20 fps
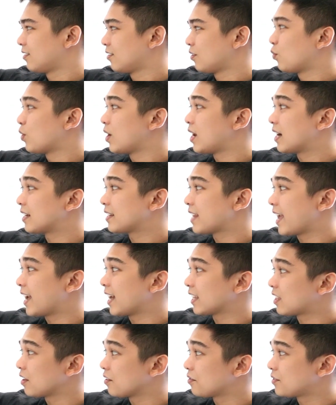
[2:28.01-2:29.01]
Walang
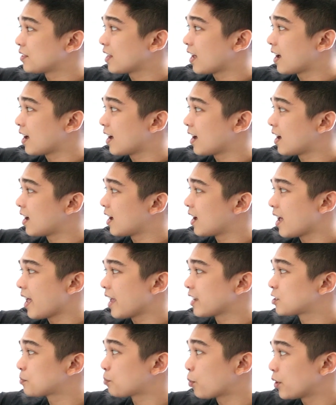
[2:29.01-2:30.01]
negative na
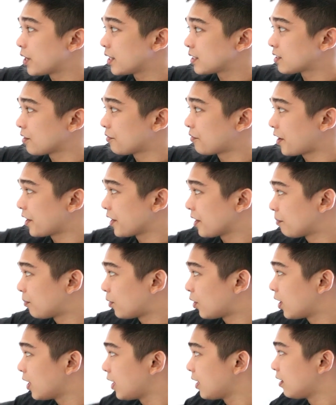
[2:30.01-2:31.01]
exponents of
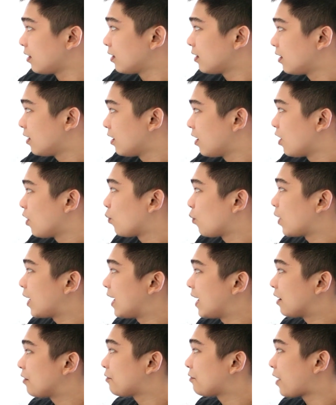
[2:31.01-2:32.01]
variable.
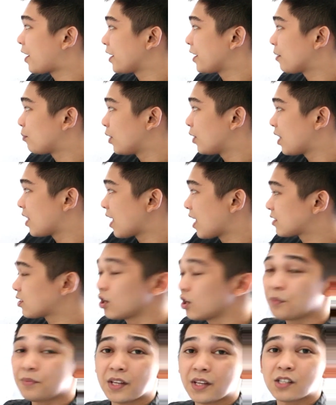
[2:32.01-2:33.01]
Walang variable na
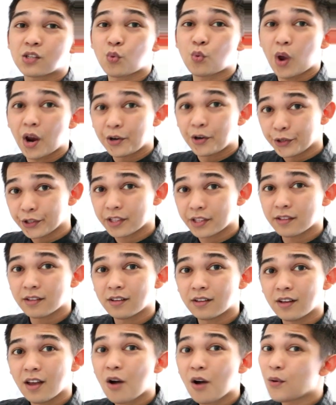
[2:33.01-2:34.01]
nasa loob ng square root.
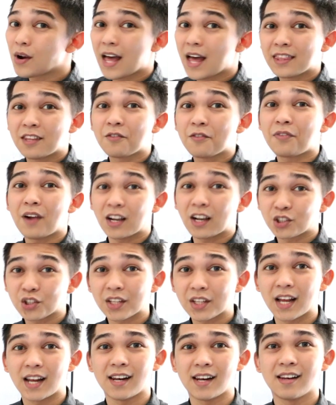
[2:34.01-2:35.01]
Wala din
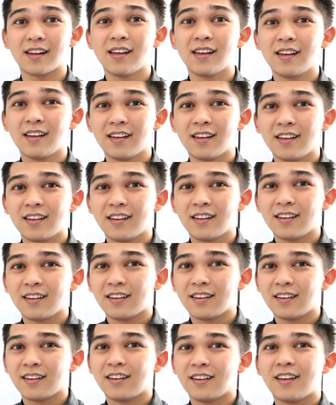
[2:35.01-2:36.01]
fractional
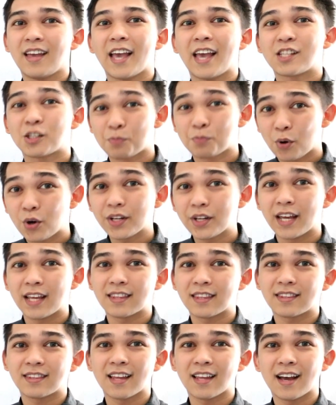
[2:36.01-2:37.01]

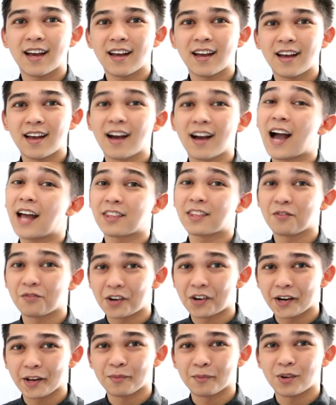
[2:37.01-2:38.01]
exponent na ang ating
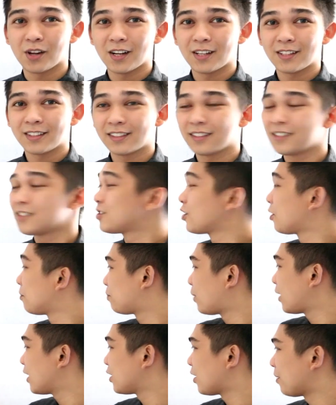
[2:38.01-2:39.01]
variable. So,
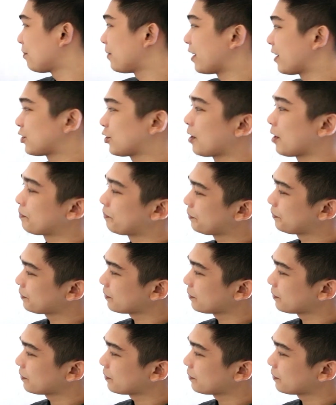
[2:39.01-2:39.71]
polynomial siya.